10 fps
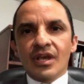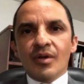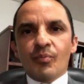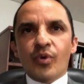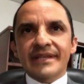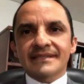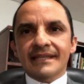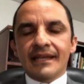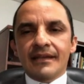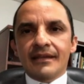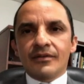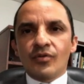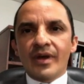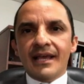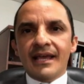pues eh,
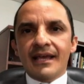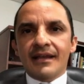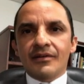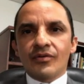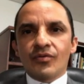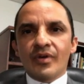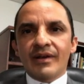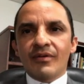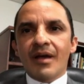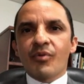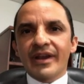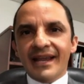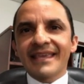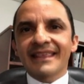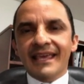no, era, no era una
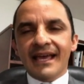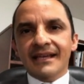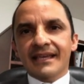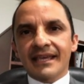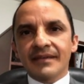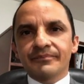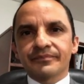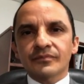buena idea que